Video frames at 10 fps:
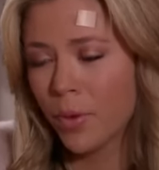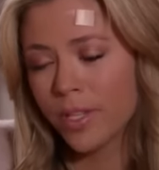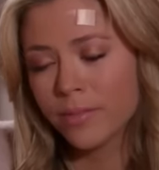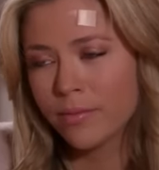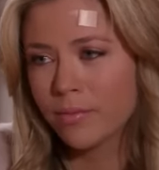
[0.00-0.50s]

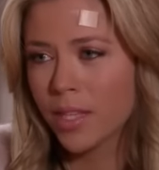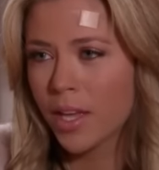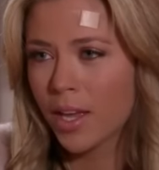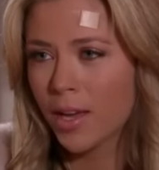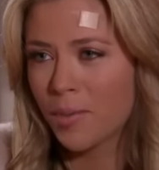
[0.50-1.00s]
Bueno,
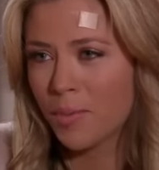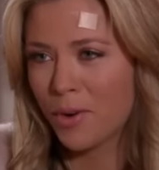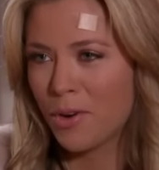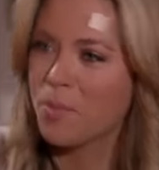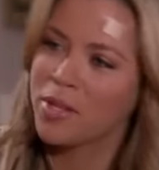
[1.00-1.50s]

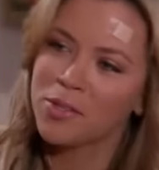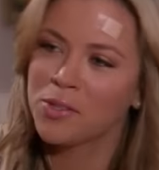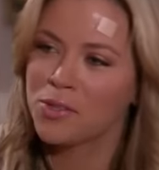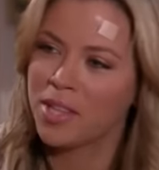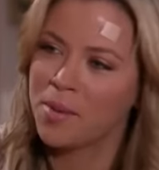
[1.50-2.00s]
por lo menos
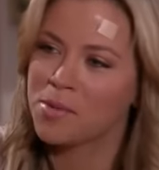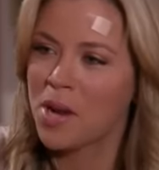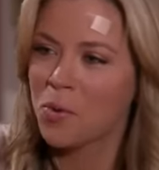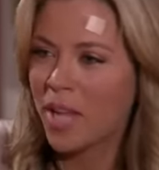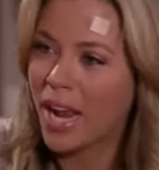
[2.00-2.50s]
nos tenemos
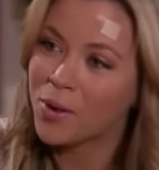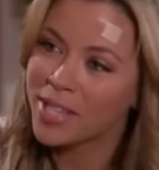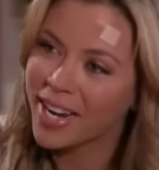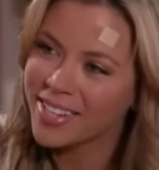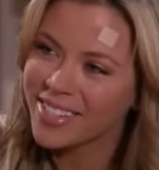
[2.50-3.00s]
la una a la
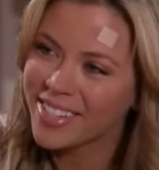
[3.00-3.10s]
otra.